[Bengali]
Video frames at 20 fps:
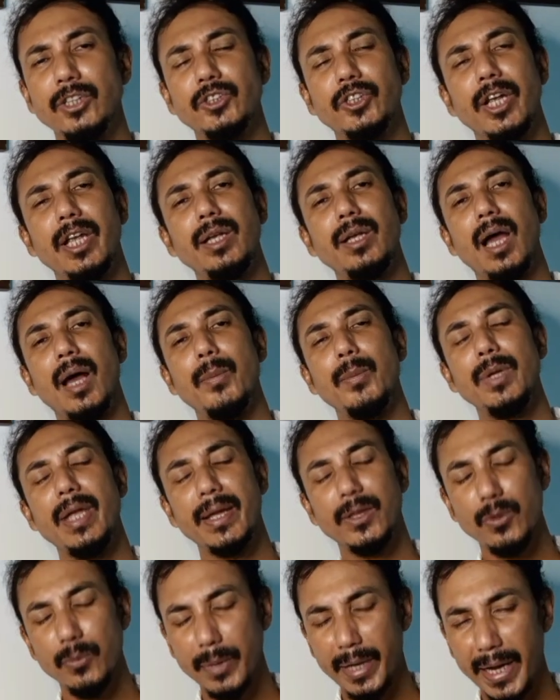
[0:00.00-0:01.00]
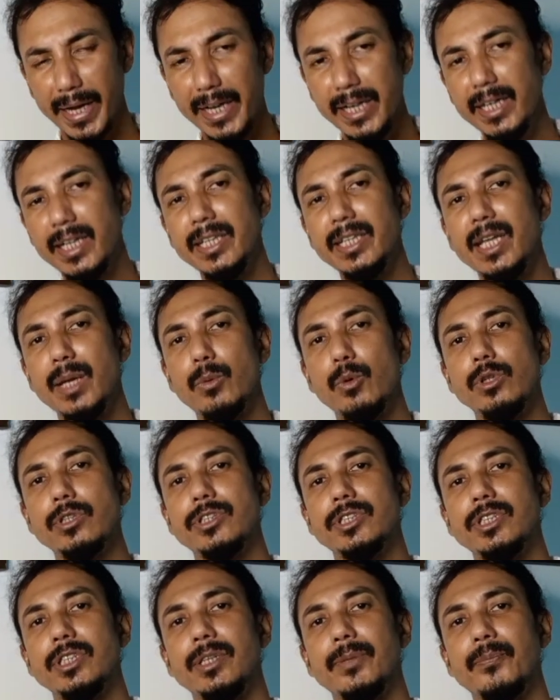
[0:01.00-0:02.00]
সেই আমি একদম গ্যারেন্টি দিয়ে
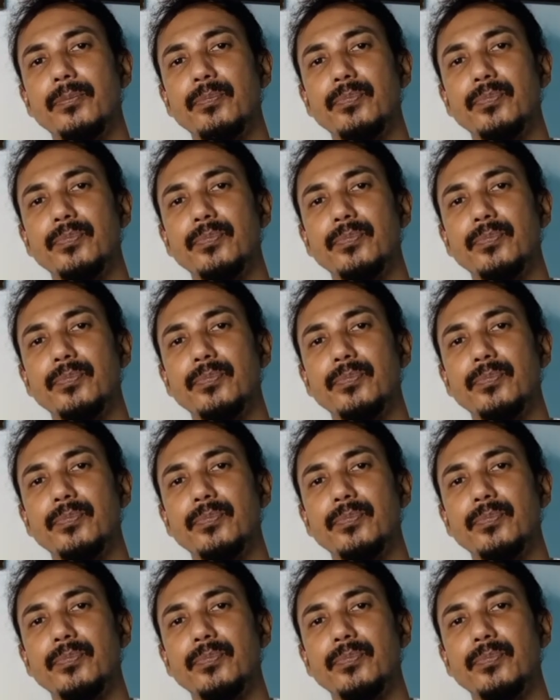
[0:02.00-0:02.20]
বলছি